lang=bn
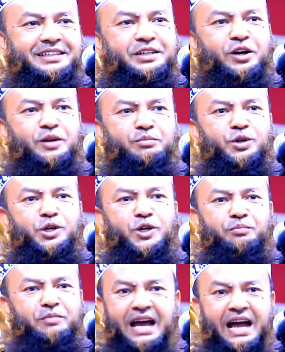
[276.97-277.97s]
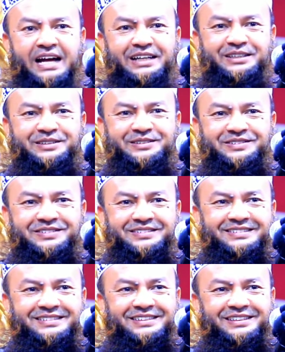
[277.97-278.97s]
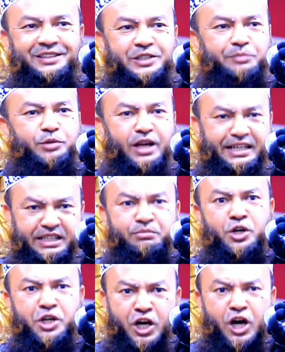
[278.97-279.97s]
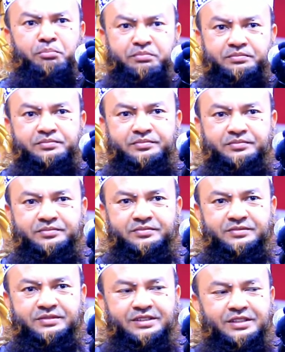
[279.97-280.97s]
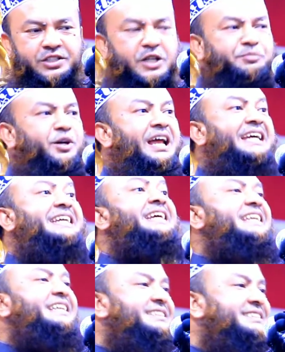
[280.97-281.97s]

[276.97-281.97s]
কি কয় মরিয়ম না শব্দটা কি মরিয়ম শব্দটা কি